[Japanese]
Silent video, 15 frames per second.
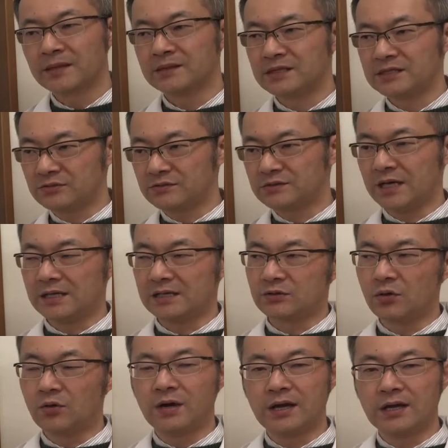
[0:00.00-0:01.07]
20代
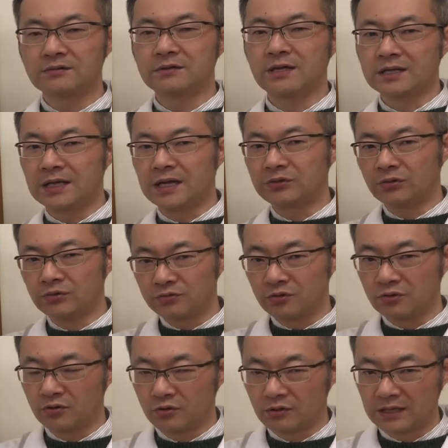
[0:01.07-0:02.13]
後半ぐらいからどん
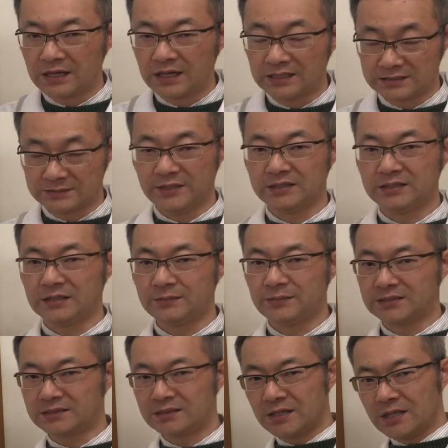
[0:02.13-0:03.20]
どん老化が始まっていき
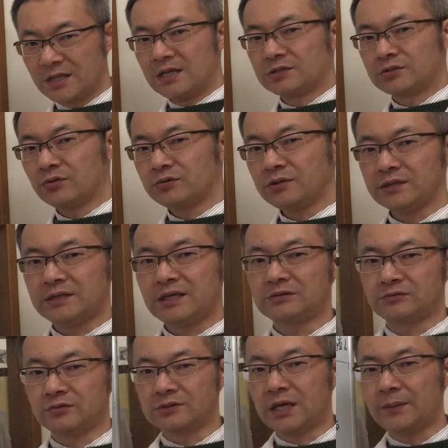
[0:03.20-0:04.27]
ますそうなってい
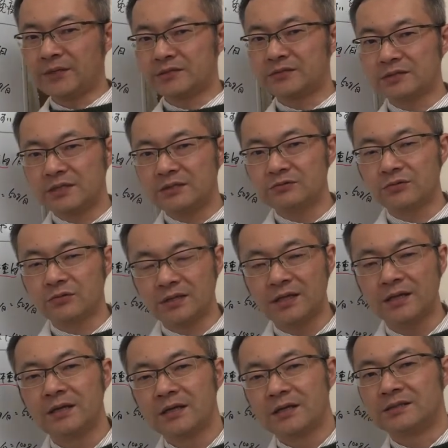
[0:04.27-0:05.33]
くと食べ過ぎると
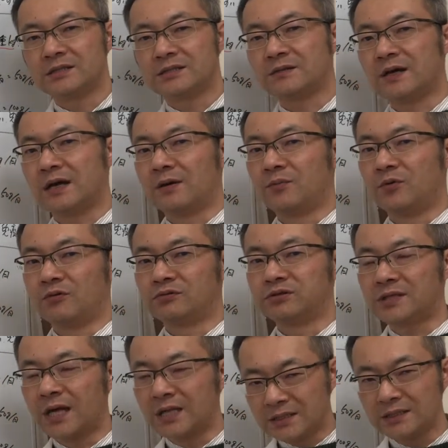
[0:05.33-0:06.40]
ね実はもう
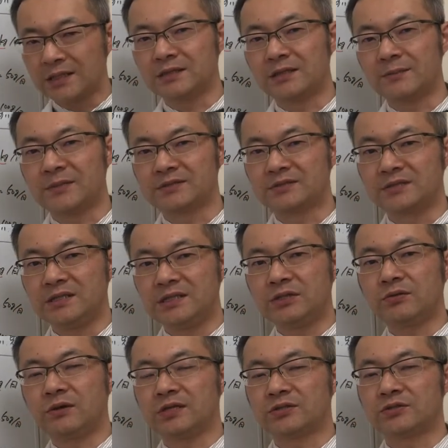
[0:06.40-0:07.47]
負担になってます
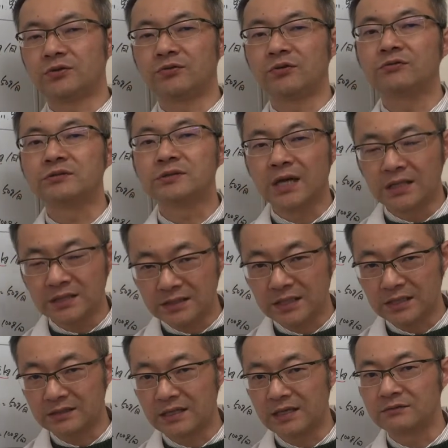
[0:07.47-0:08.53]
胃とか腸の負担に
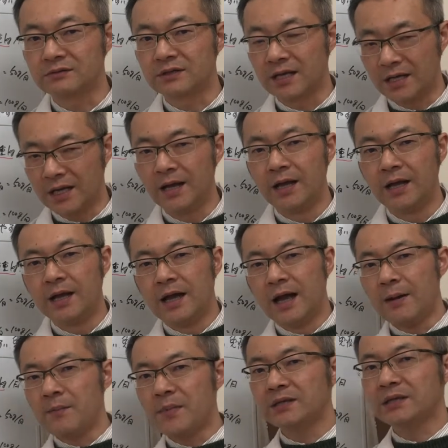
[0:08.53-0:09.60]
なっていくから
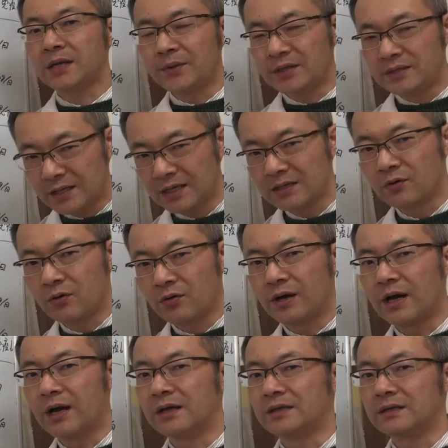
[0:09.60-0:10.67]
あんまり食べない方
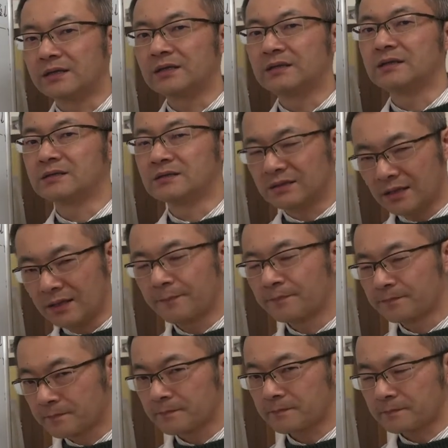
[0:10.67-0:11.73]
がいいんですね
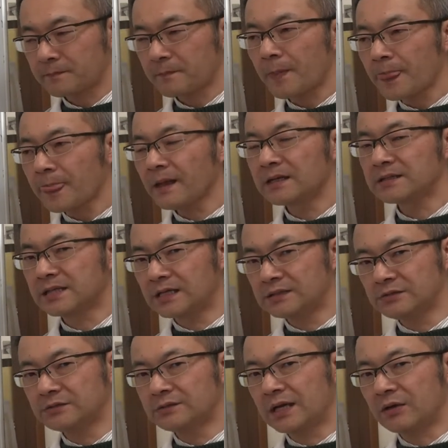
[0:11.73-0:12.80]

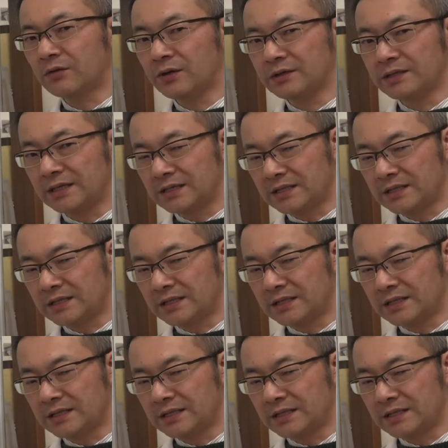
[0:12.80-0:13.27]
30代超えて